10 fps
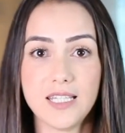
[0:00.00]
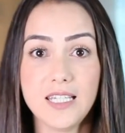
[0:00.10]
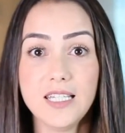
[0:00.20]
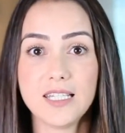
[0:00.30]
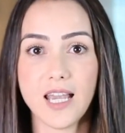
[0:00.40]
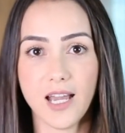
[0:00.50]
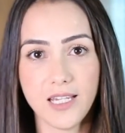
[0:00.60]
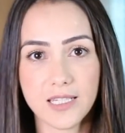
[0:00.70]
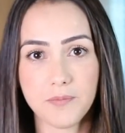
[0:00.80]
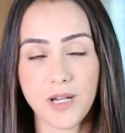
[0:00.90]

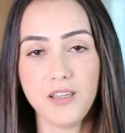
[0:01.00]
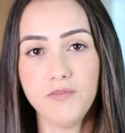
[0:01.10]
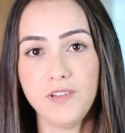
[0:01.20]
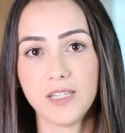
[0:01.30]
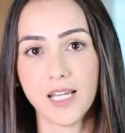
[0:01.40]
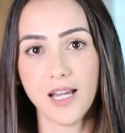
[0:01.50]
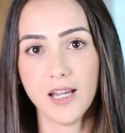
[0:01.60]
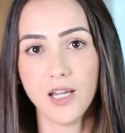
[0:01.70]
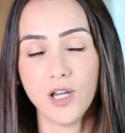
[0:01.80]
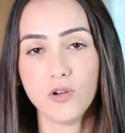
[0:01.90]
essenciais para evitar
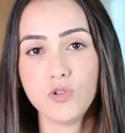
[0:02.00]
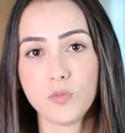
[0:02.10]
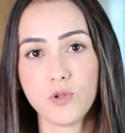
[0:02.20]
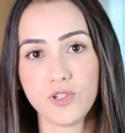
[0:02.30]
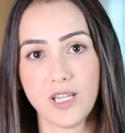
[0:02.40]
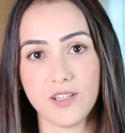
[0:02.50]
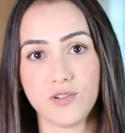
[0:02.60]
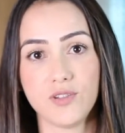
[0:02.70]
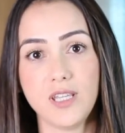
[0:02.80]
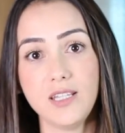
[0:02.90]
os
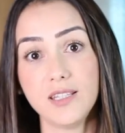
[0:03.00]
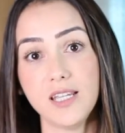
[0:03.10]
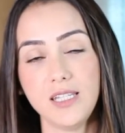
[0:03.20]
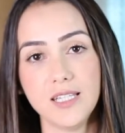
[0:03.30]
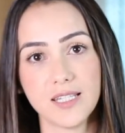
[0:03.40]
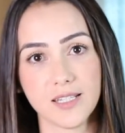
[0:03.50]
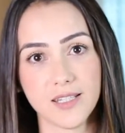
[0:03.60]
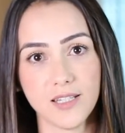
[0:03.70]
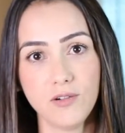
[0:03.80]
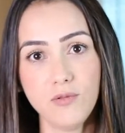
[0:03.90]
processos desde a
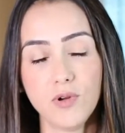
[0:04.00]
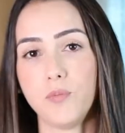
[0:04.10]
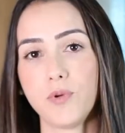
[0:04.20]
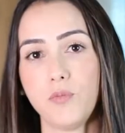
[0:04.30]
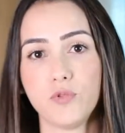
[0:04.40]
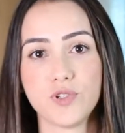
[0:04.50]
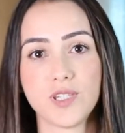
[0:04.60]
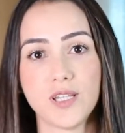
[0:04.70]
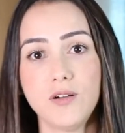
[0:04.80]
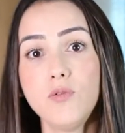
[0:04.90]
iniciação, promoção
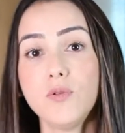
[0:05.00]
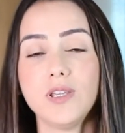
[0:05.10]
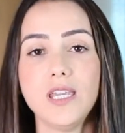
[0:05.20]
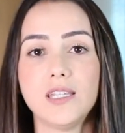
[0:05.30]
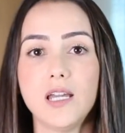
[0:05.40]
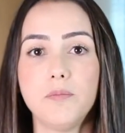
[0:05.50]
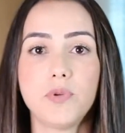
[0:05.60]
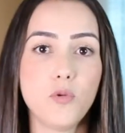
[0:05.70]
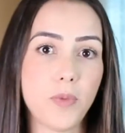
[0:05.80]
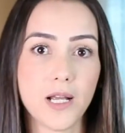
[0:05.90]
evolução e até
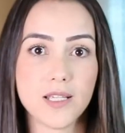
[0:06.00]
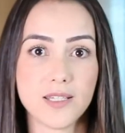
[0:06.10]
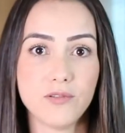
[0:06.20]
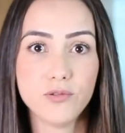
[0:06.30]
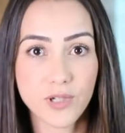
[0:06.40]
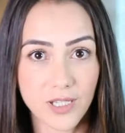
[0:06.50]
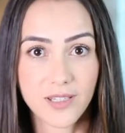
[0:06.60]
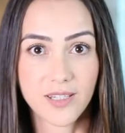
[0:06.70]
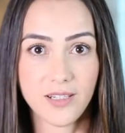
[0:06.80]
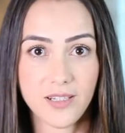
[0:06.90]
propagação do
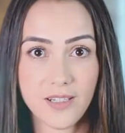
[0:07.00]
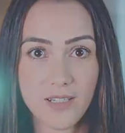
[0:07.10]
câncer.